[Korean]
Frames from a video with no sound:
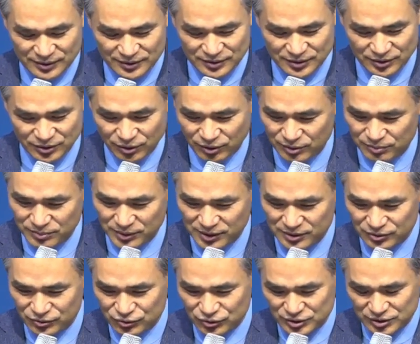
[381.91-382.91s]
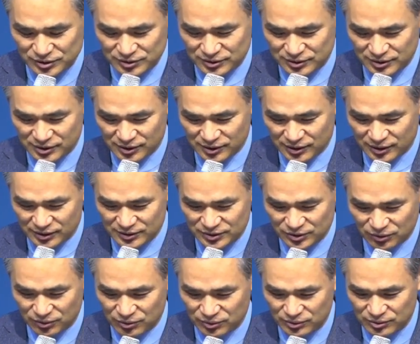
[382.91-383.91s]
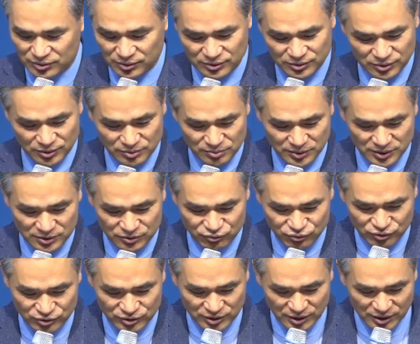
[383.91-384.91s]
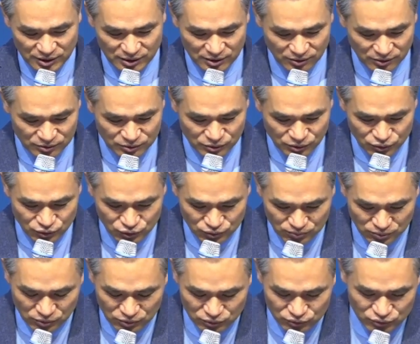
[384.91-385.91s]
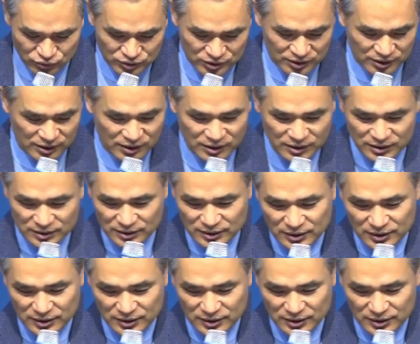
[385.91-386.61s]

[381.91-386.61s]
열매를 주시는데 이제 어떤 열매를 주시나, 어떤 축복을 주시나.